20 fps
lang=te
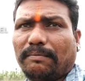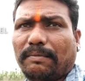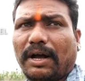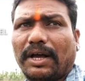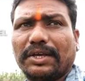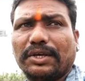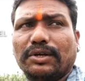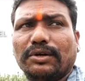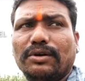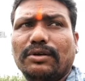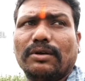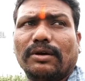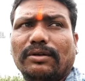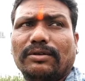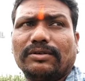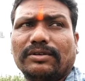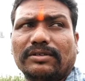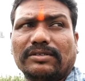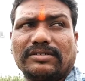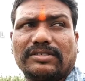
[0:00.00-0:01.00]
మా
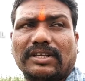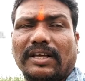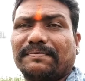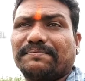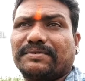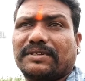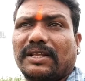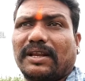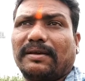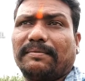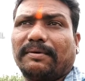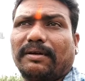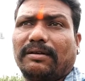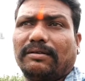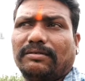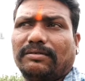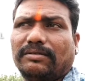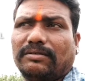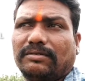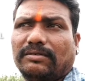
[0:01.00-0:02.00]
వీడియోలు
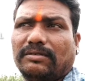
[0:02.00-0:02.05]
సబ్స్క్రైబర్లు